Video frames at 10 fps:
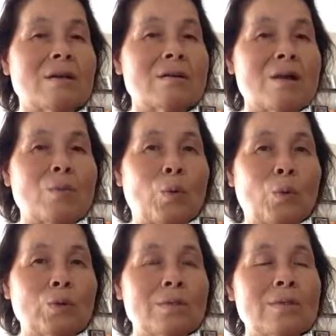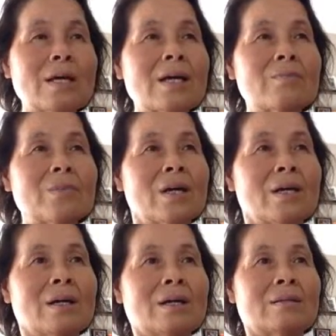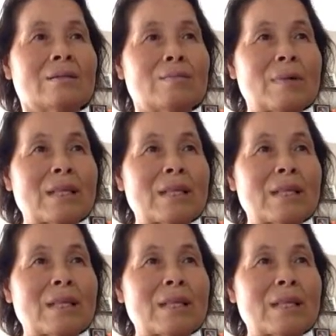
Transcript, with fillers: 태어난 모든 사람들은